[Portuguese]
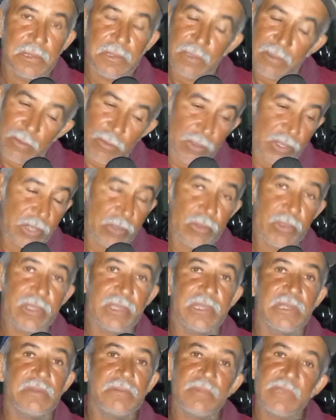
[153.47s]
ou eu ou
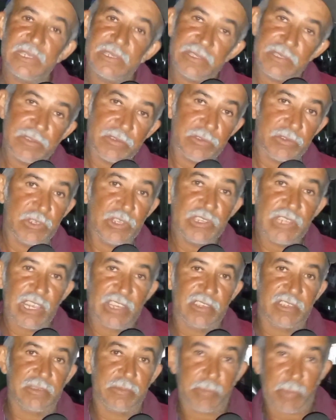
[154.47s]
ele, mas se
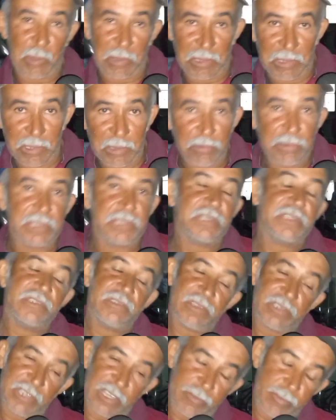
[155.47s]
desse para ele, eu ia, se
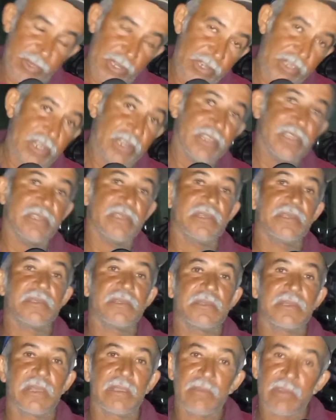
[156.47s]
não desse para ele, ele ia.
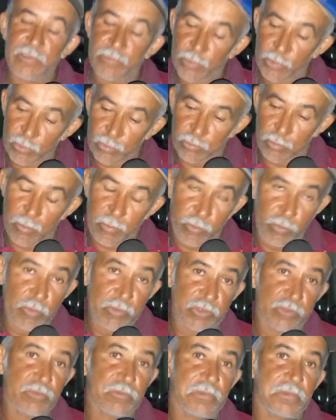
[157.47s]
Agora fosse um homem
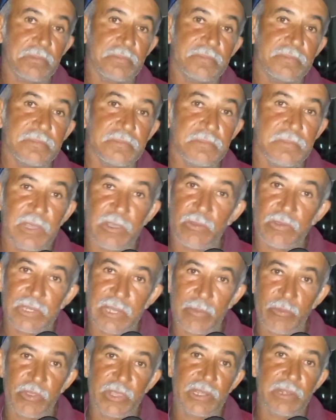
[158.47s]
contra um homem, mas contra
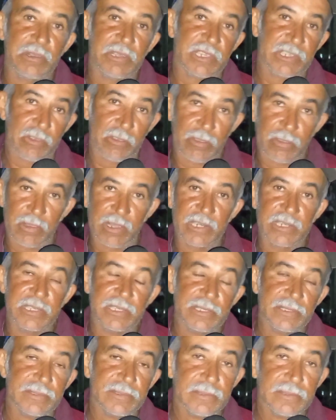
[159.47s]
a mulher não, que é só covardia.